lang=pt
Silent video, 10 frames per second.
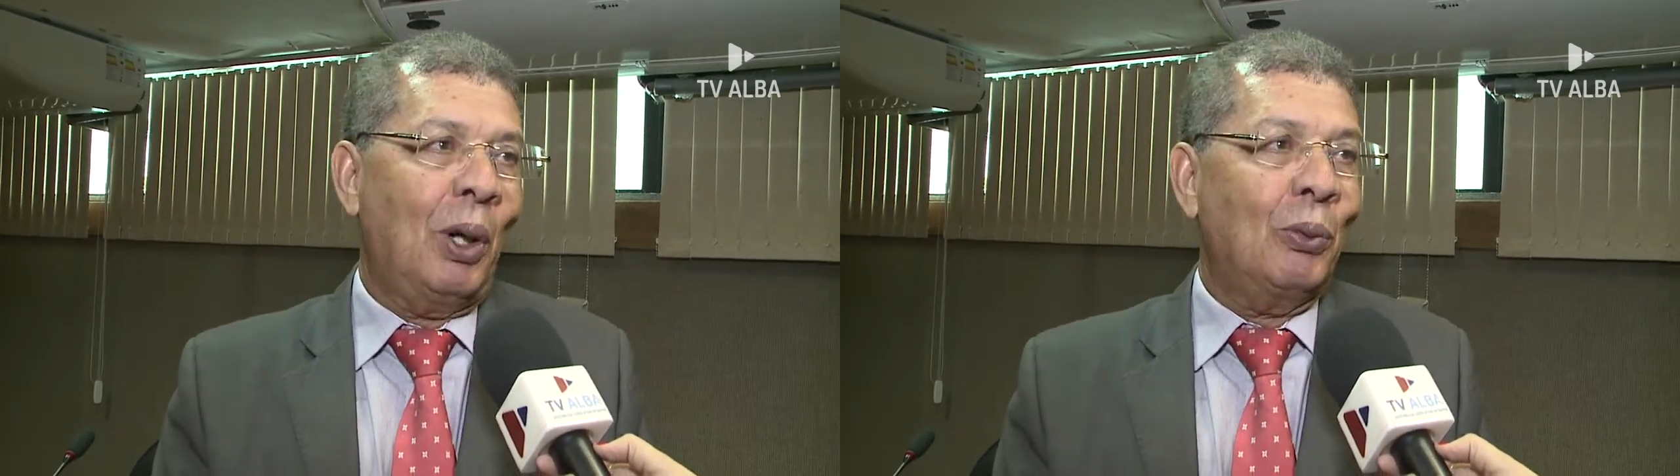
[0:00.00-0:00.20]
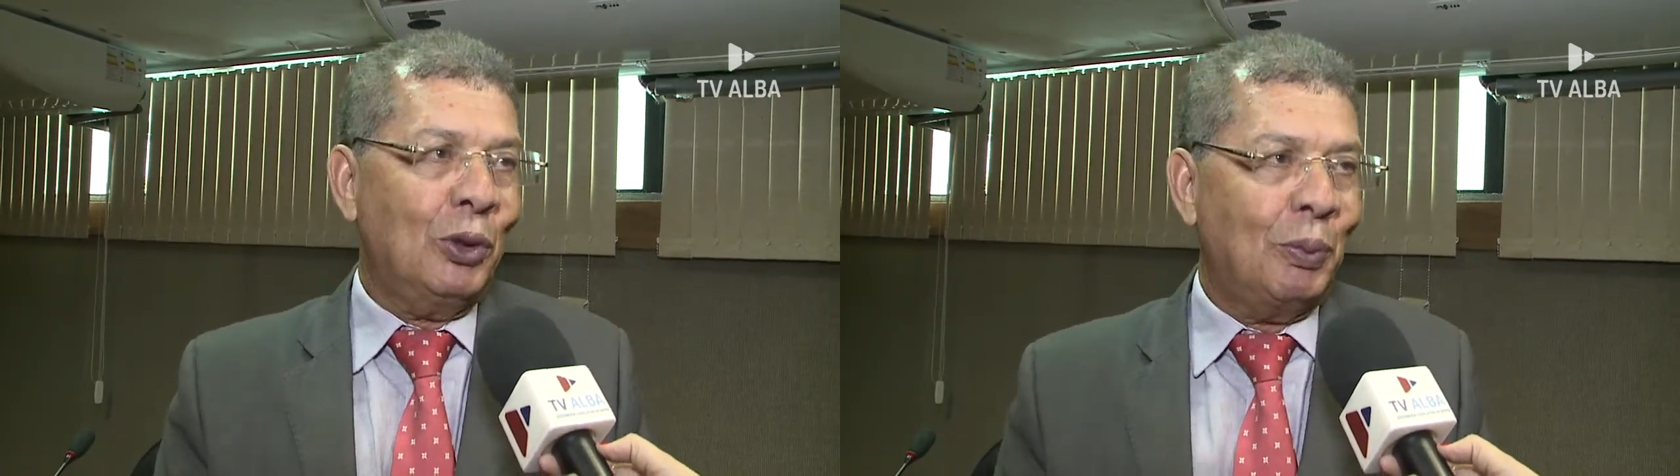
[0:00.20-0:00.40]

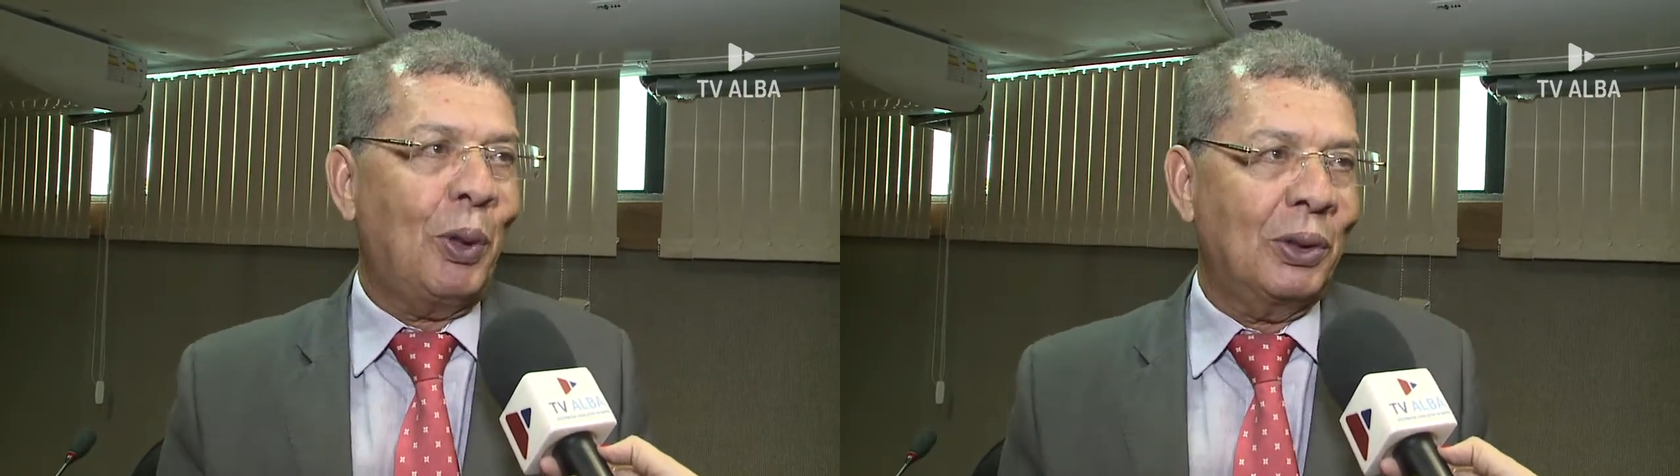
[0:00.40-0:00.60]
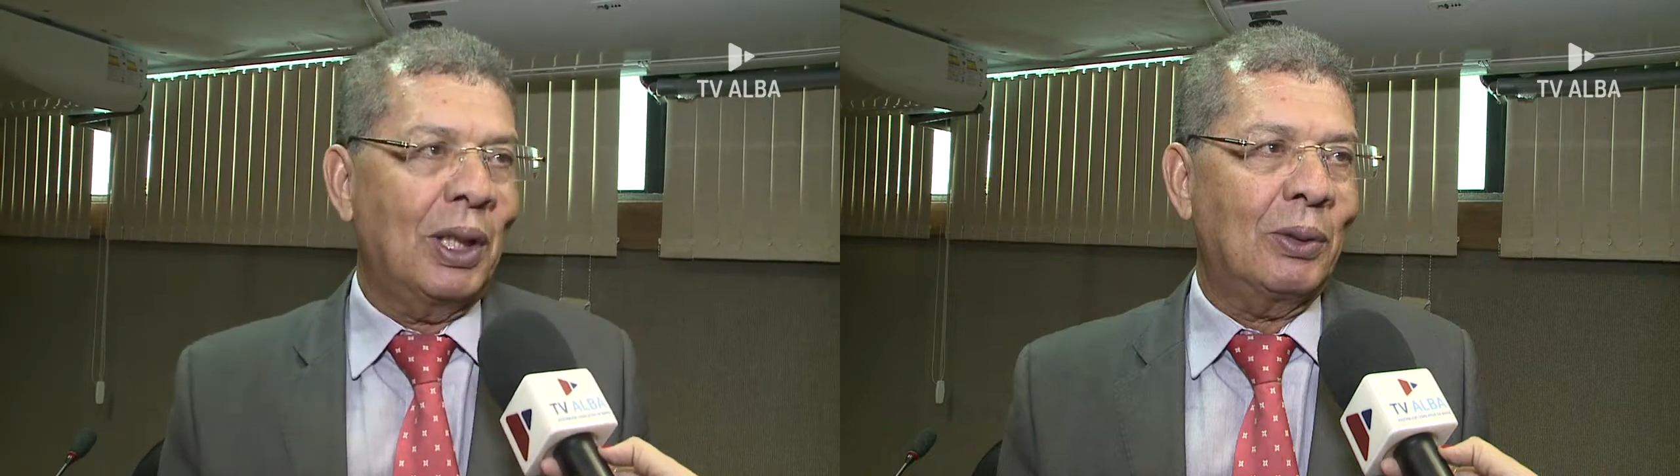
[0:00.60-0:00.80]
alguns
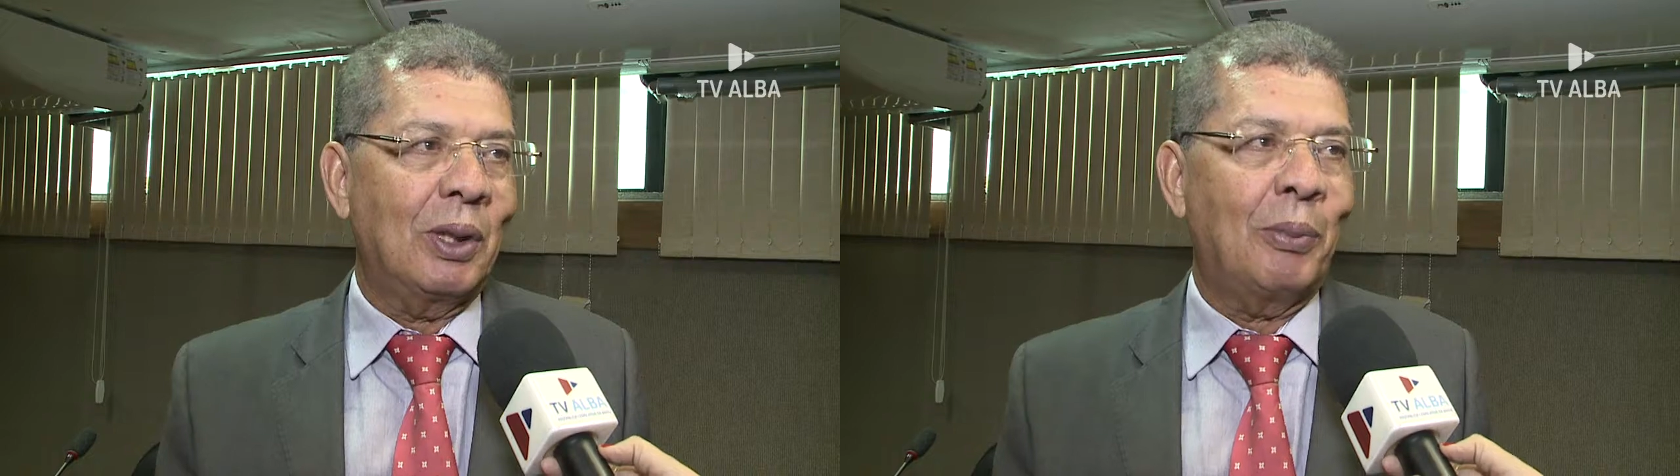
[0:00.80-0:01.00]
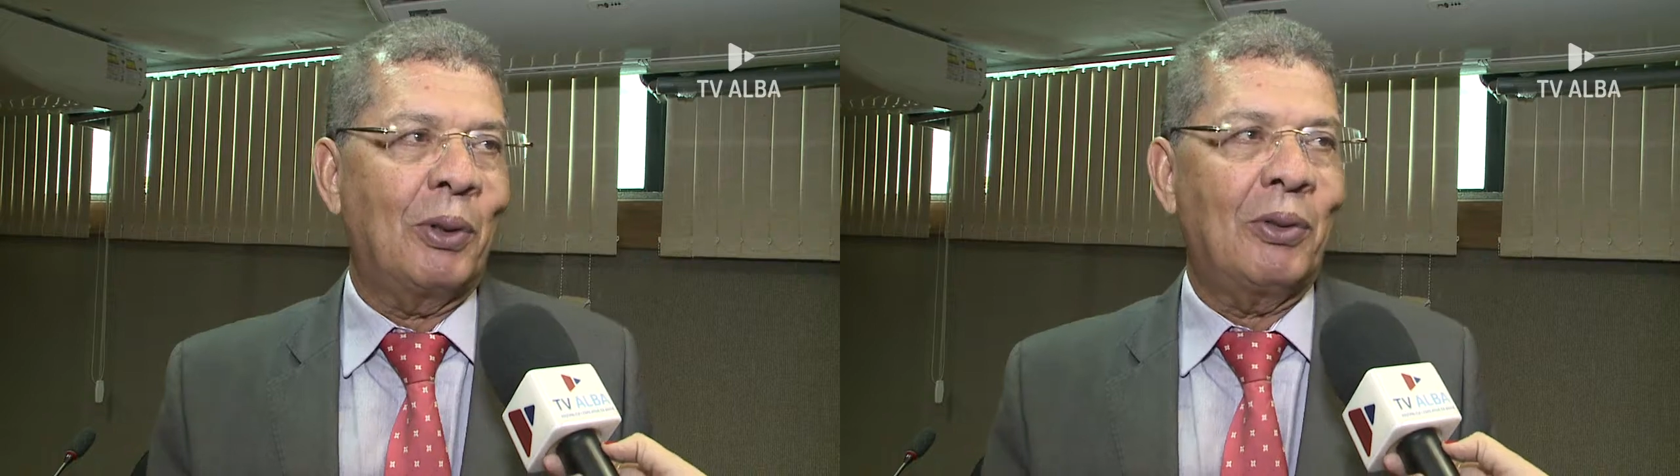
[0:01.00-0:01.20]
projetos
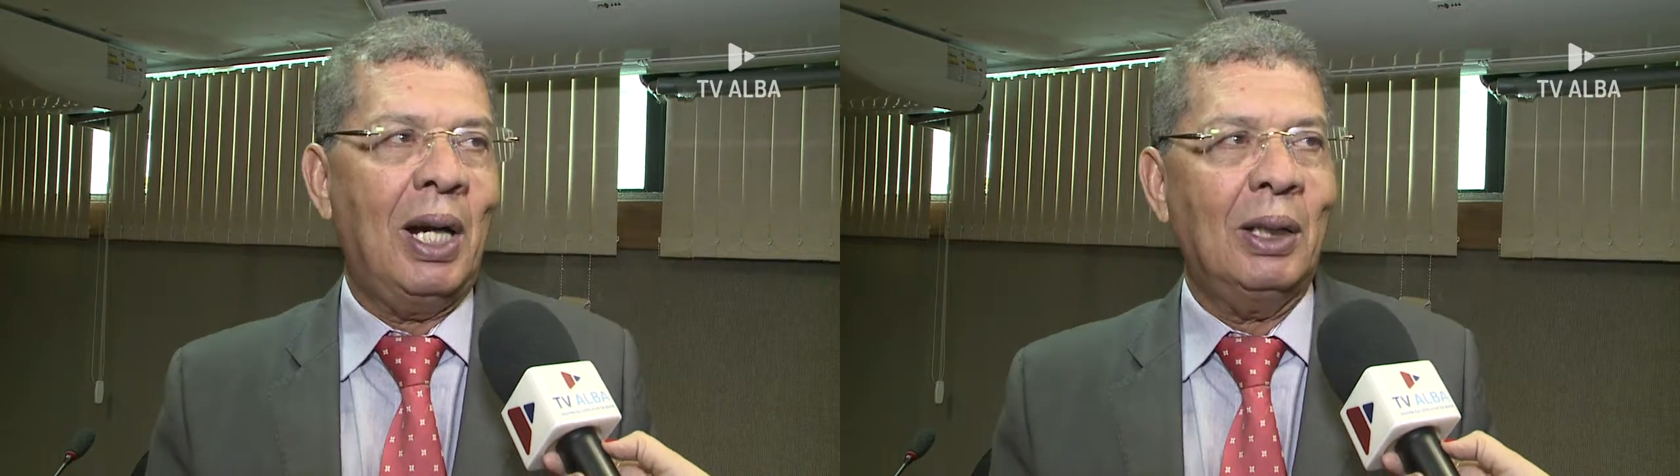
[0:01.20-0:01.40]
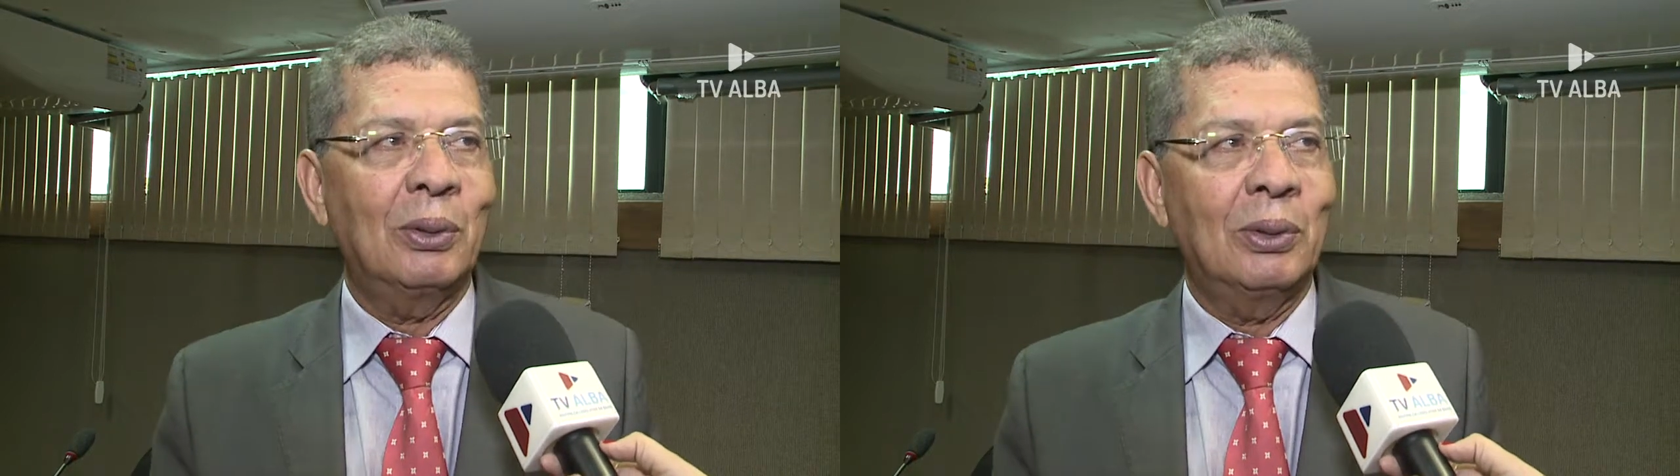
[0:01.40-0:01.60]

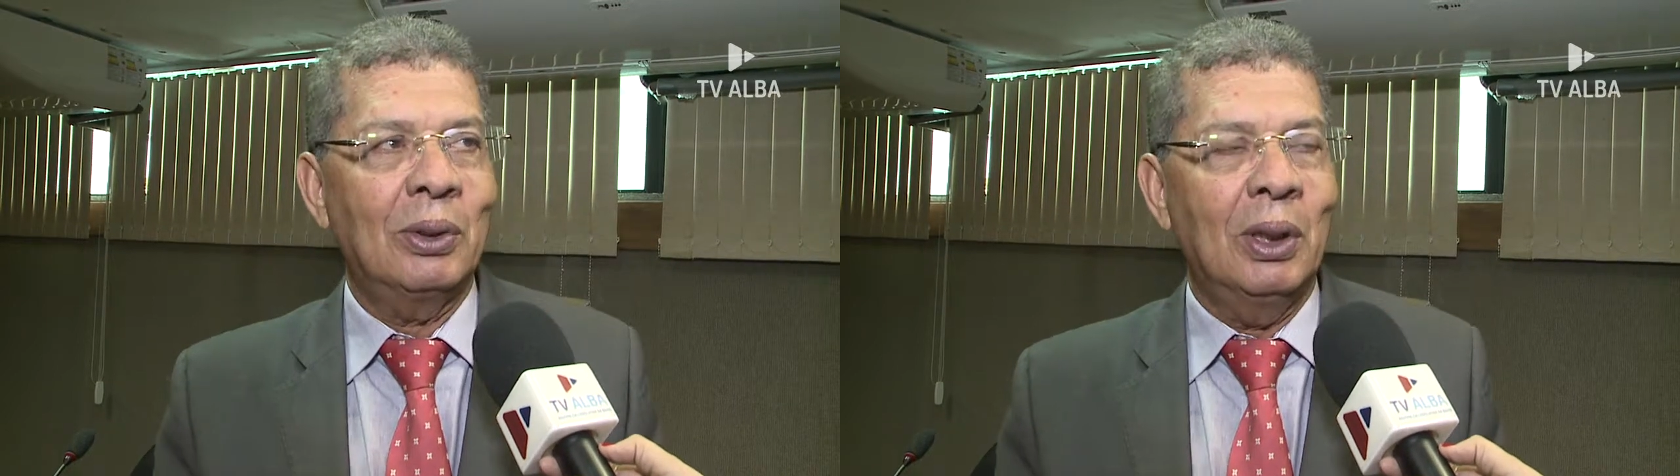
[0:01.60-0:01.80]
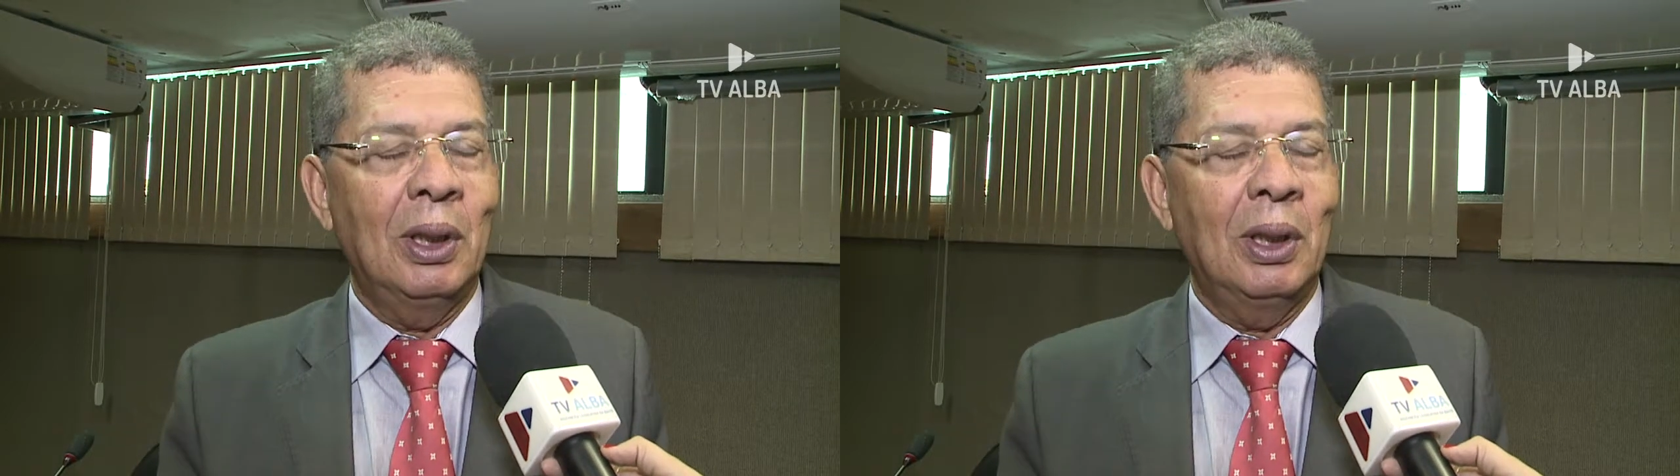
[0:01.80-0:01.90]
aprovados.